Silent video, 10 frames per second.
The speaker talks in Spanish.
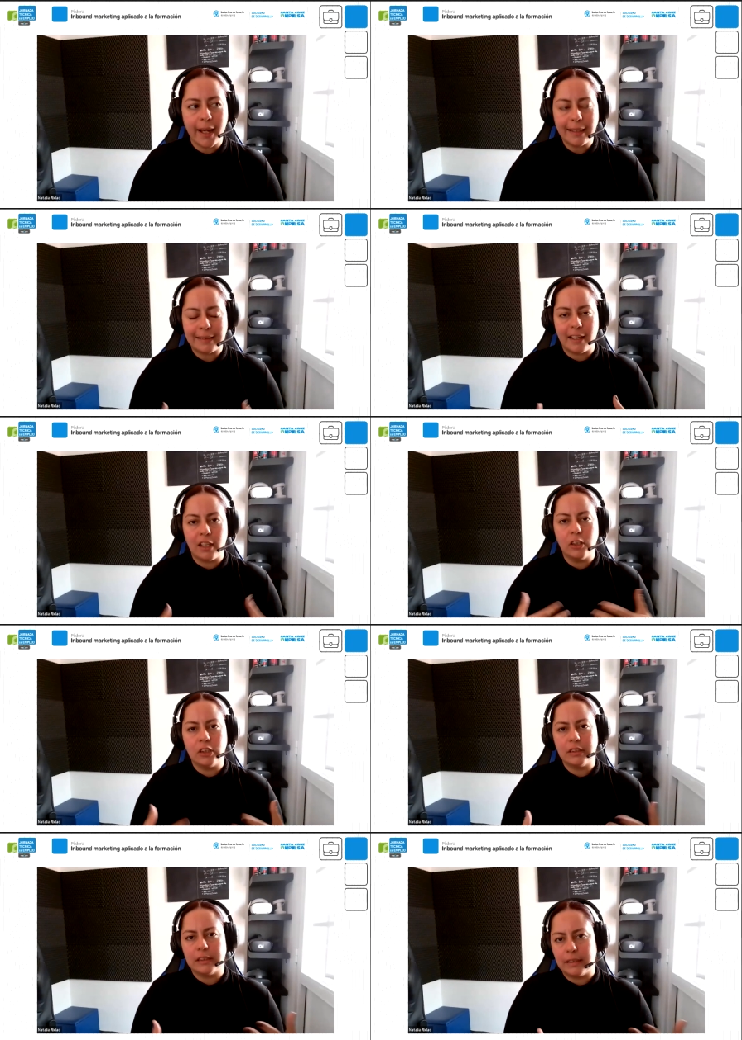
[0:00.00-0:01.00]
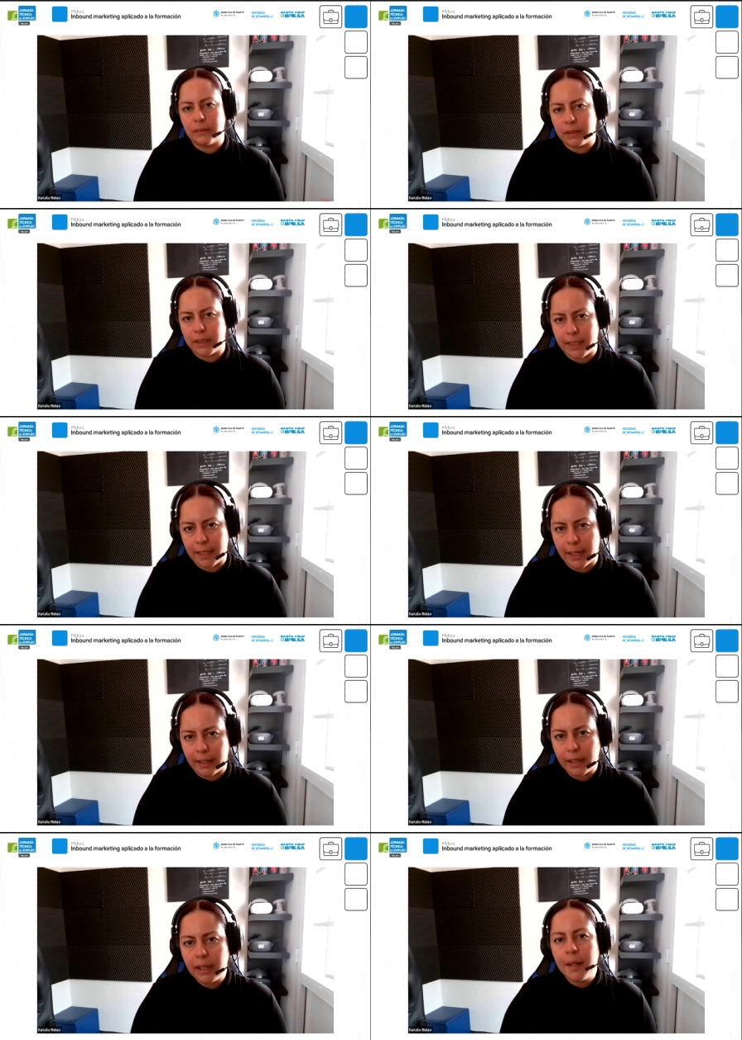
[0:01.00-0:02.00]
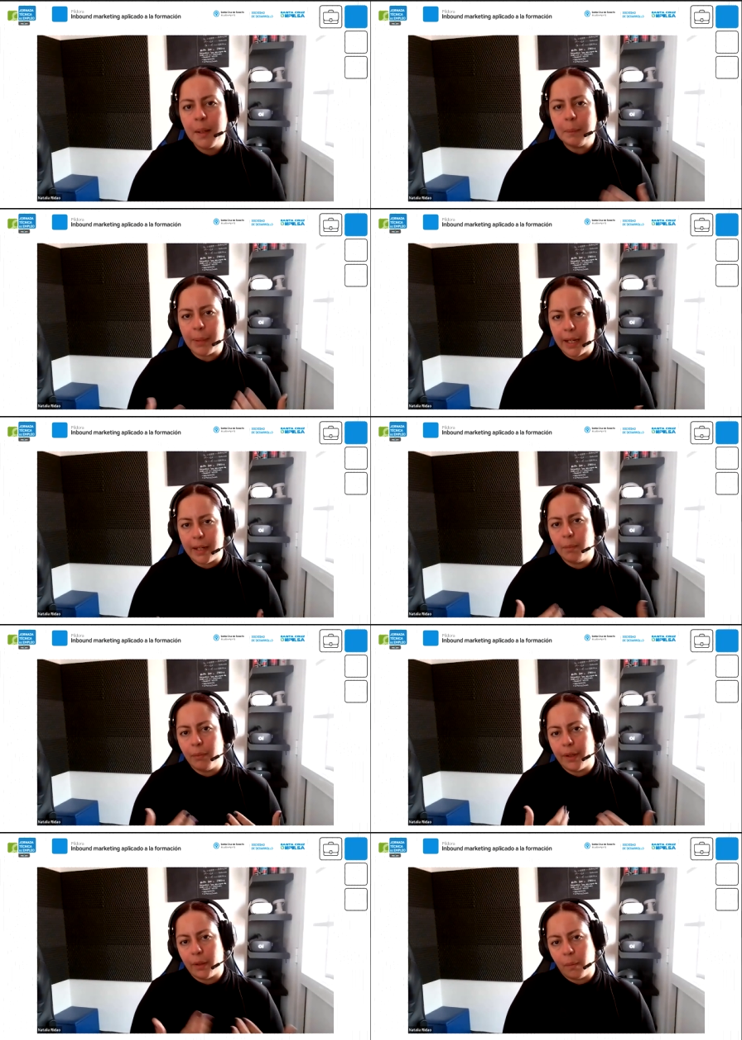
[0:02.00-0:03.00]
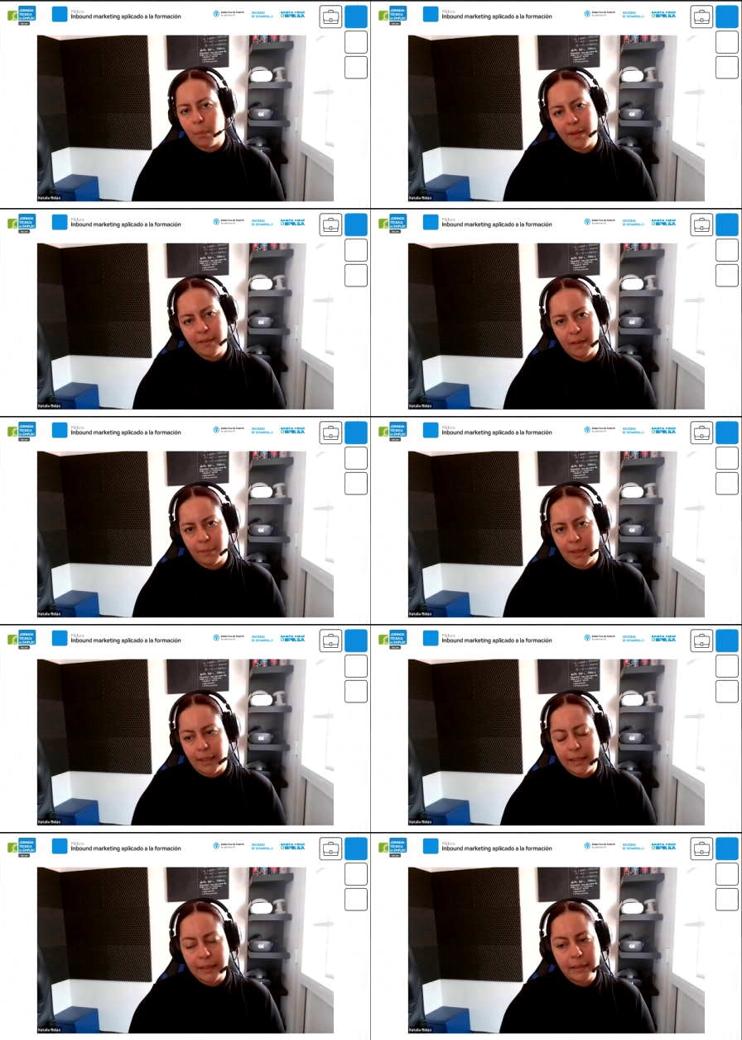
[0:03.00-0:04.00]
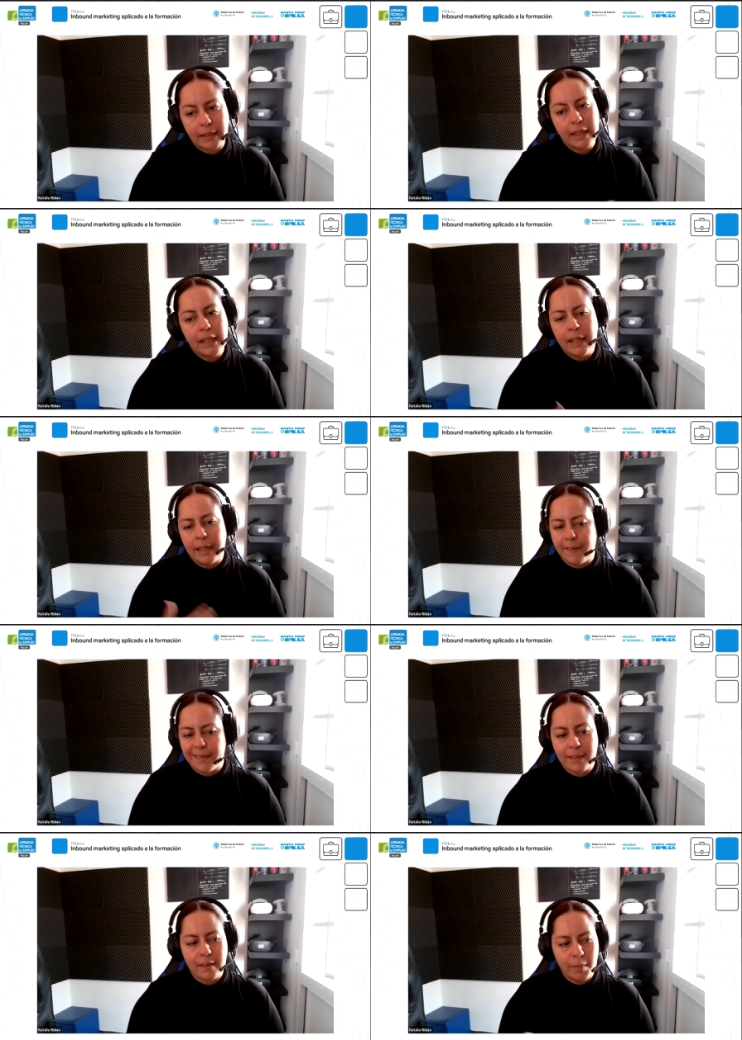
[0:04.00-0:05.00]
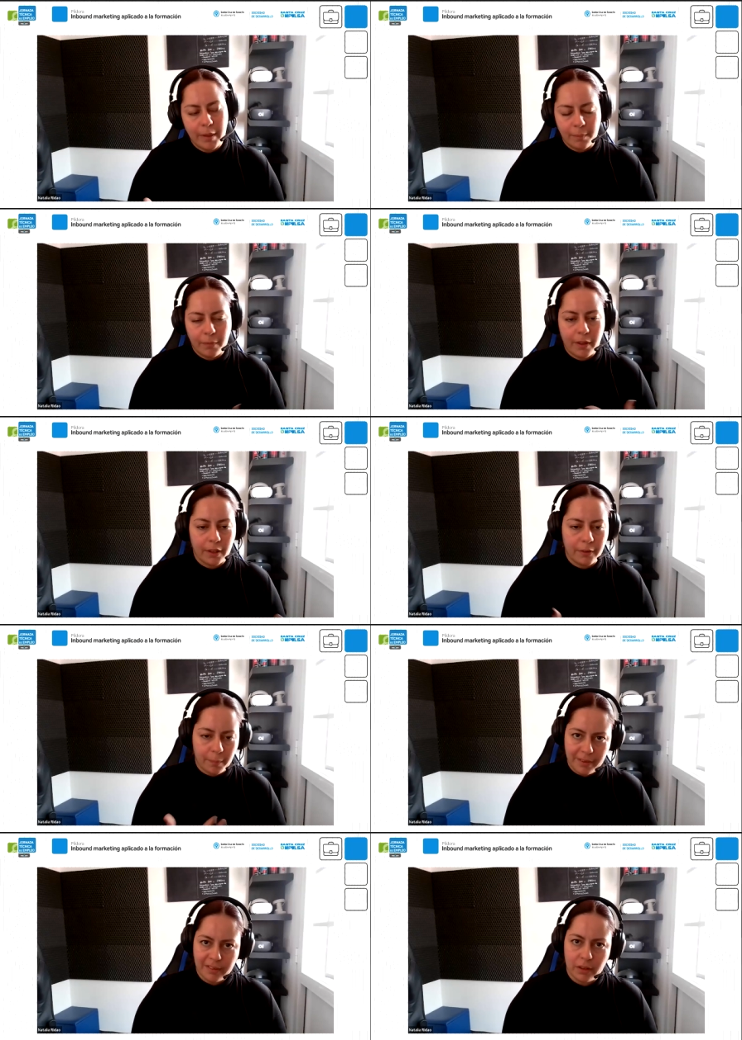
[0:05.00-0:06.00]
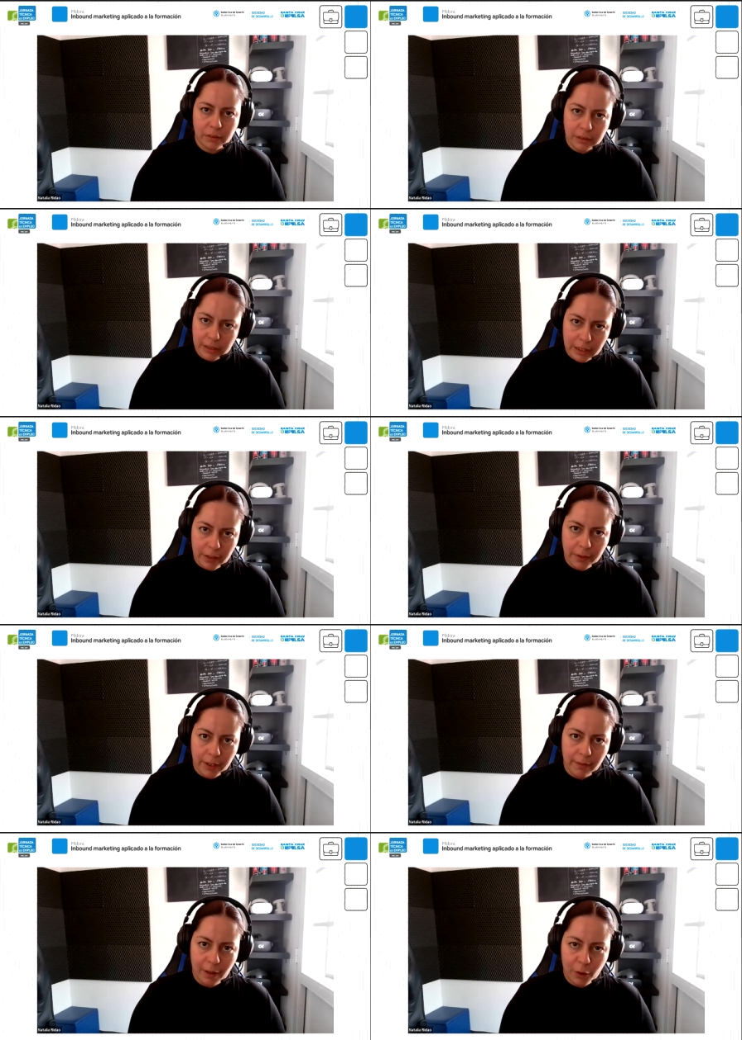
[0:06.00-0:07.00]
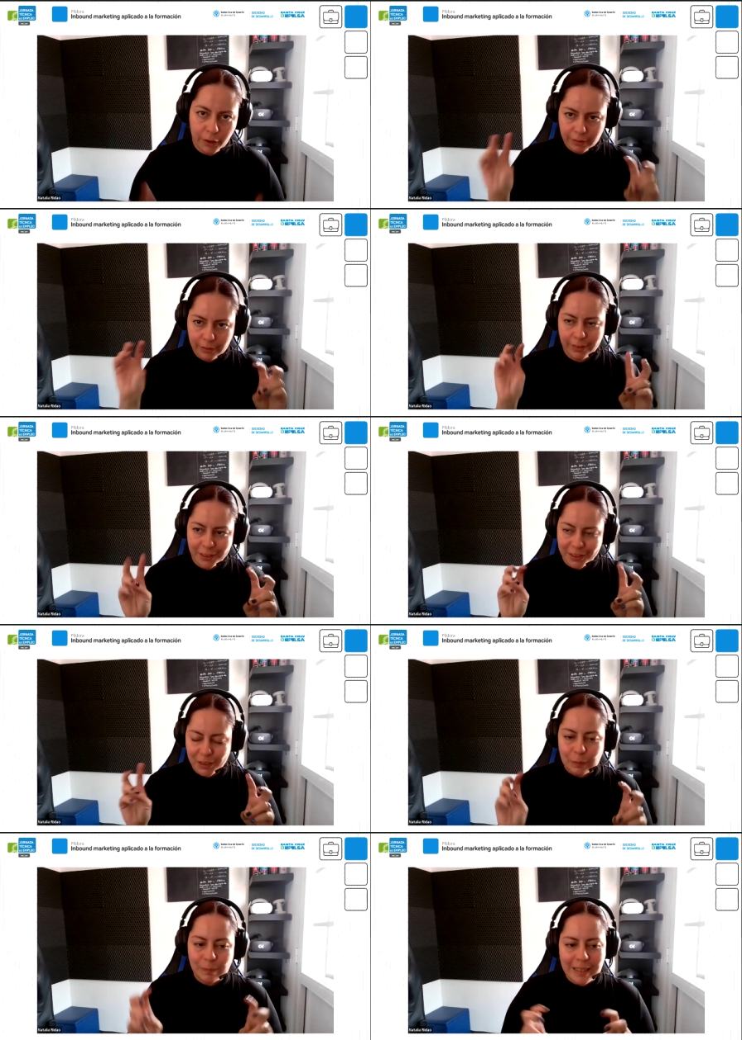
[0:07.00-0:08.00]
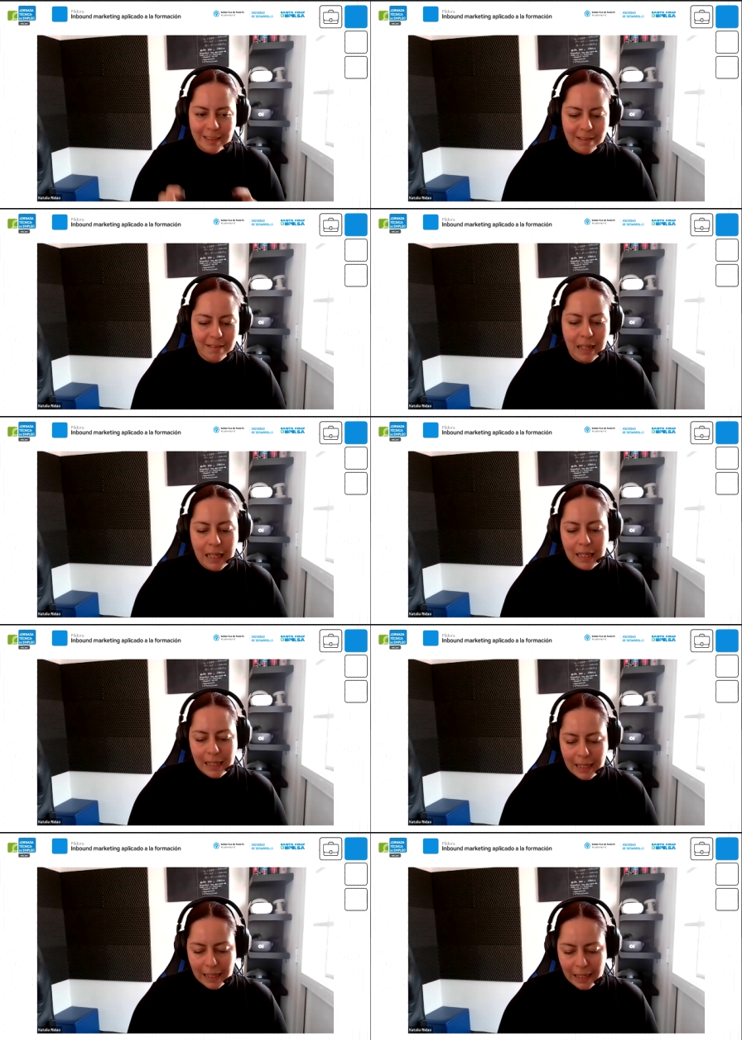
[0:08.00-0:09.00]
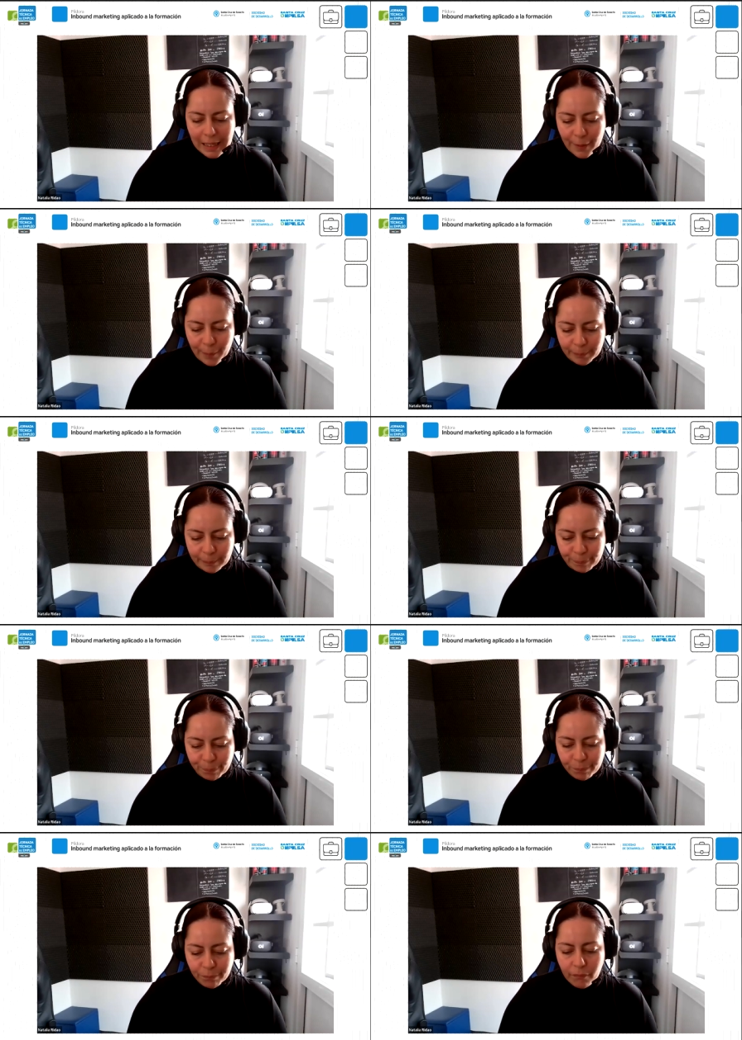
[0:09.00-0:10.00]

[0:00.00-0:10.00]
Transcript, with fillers: hasta dónde tengo que llegar para poder complacer a mi cliente. Y a veces terminamos dando demasiado contenido de valor, entre comillas, em,